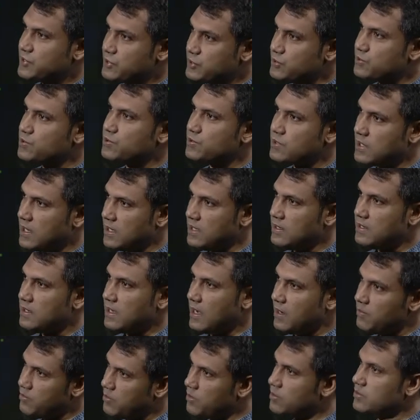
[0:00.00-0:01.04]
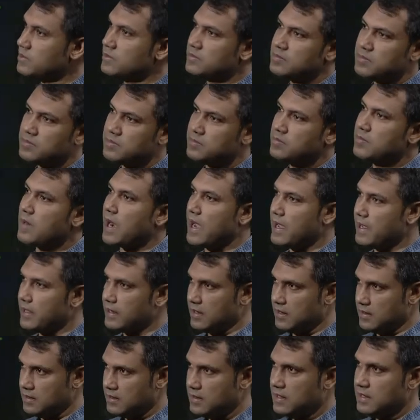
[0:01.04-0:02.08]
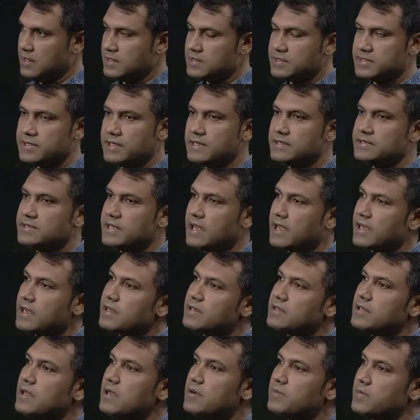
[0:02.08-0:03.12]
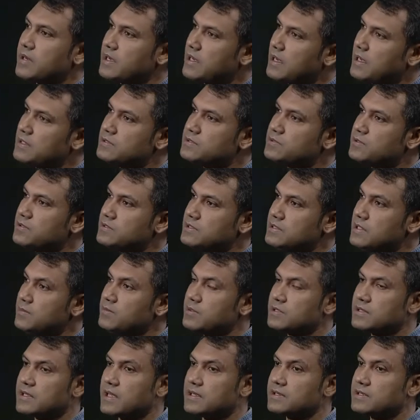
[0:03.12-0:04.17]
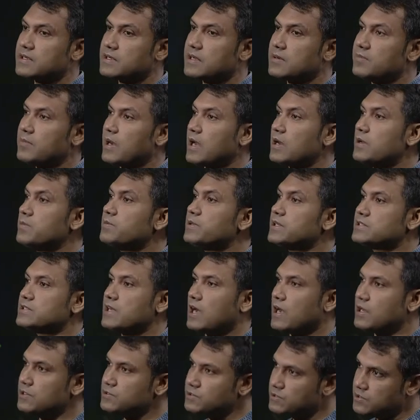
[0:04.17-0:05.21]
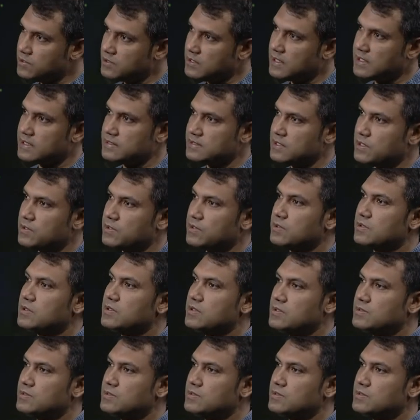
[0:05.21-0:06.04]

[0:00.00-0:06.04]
শিশুরা এবং মায়েরা সেই জায়গাটায় আমরা কাজ করছি এবং তাদেরকে মানবিক সাহায্যটা যেন